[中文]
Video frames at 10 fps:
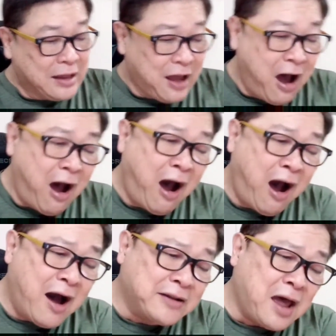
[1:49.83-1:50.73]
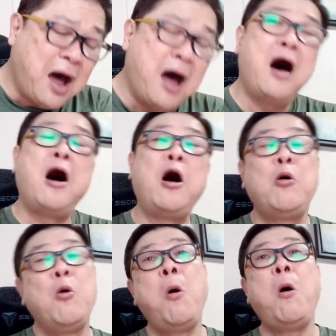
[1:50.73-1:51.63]
她那
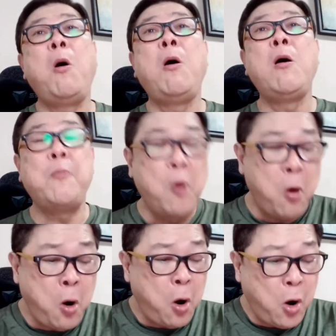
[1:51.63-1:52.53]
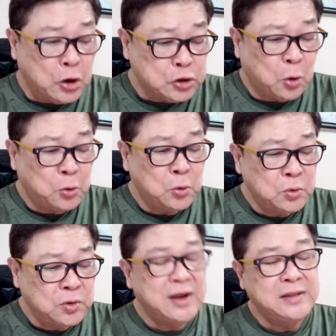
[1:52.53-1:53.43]
活泼
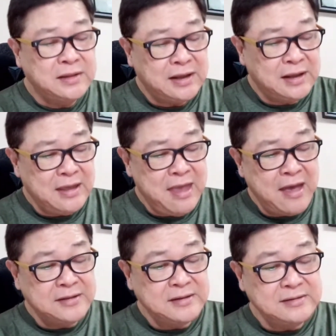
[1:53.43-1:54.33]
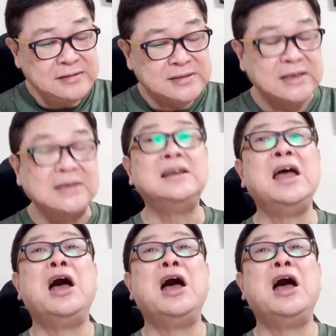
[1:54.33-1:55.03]
动人的眼睛，